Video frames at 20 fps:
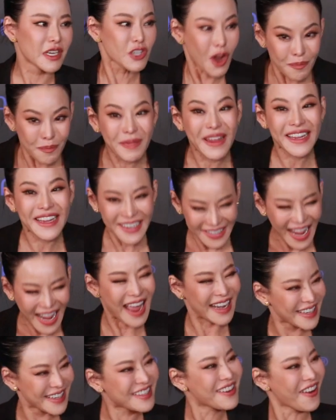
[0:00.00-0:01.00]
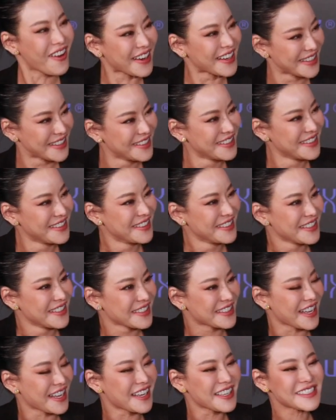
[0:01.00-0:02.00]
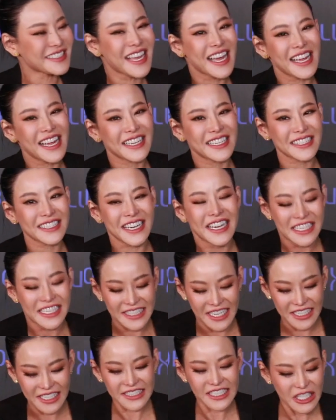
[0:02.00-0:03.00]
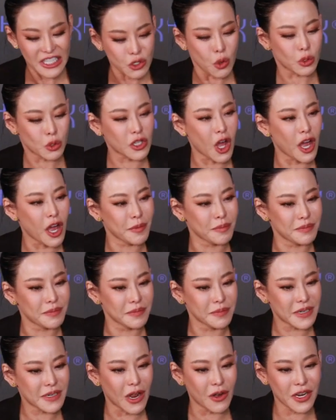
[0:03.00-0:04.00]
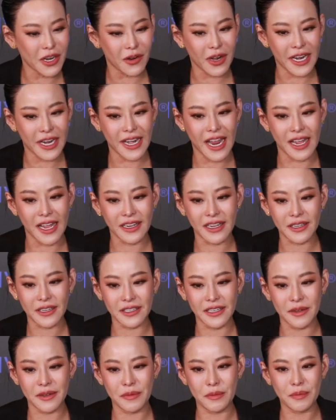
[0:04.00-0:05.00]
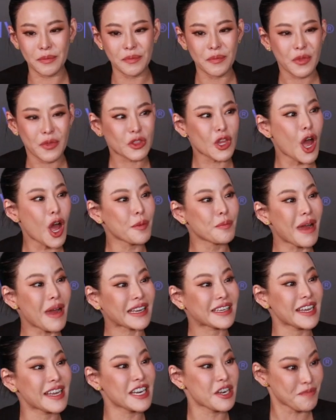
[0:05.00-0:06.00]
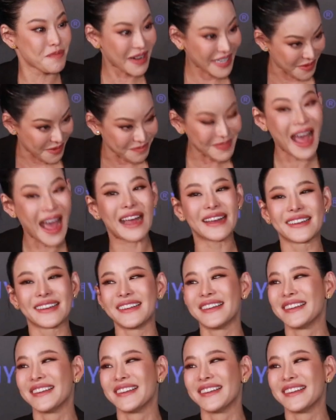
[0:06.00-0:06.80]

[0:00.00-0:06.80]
ช้อปปิ้งกระดาษนิดหน่อย แต่ก็จะแต่ก็จะจุกตอนเขาเรียกว่าอะไรนะ ตอนบัตรเครดิตมาเก็บตังค์